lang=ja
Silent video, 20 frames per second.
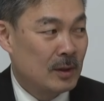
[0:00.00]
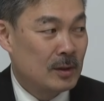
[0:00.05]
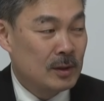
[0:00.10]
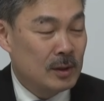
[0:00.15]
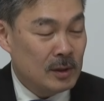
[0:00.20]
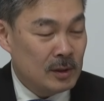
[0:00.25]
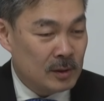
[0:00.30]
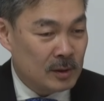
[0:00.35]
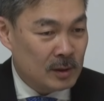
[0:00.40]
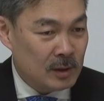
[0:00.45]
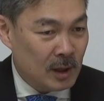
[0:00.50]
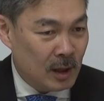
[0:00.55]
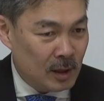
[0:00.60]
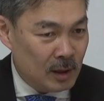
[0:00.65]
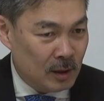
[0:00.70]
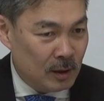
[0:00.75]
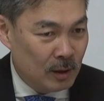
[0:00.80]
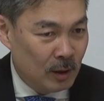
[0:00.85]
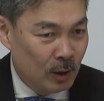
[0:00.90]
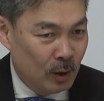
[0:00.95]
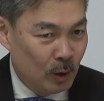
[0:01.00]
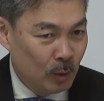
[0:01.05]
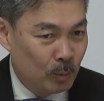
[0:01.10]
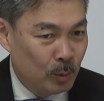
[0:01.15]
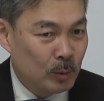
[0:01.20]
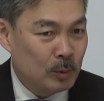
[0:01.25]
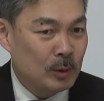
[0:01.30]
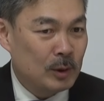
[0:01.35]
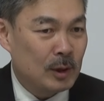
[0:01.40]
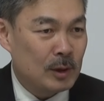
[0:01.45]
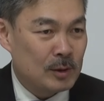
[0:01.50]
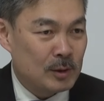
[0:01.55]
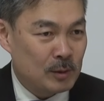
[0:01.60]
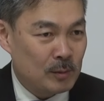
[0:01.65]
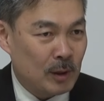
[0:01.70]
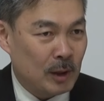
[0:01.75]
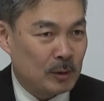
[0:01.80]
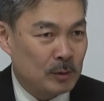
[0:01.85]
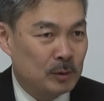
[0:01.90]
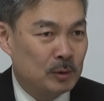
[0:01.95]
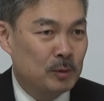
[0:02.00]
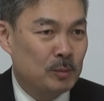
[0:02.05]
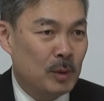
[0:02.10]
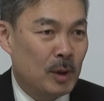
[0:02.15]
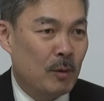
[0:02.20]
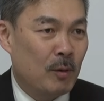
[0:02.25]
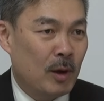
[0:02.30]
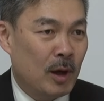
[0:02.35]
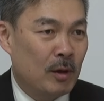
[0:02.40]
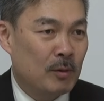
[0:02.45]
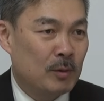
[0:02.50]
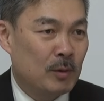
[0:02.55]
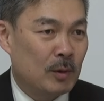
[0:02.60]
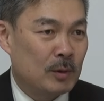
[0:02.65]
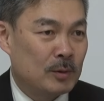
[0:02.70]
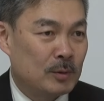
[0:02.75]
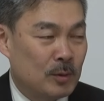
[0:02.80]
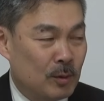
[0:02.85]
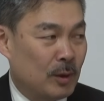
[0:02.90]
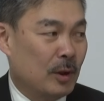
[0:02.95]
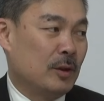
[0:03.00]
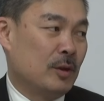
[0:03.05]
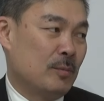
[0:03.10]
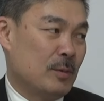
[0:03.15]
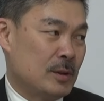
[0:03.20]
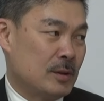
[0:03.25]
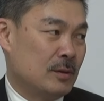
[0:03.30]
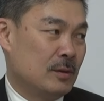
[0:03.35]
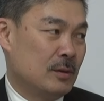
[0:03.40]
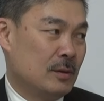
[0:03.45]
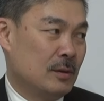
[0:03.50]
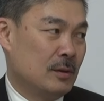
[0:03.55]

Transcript: 実際、僕たちは車を買う量がすごく減ってます。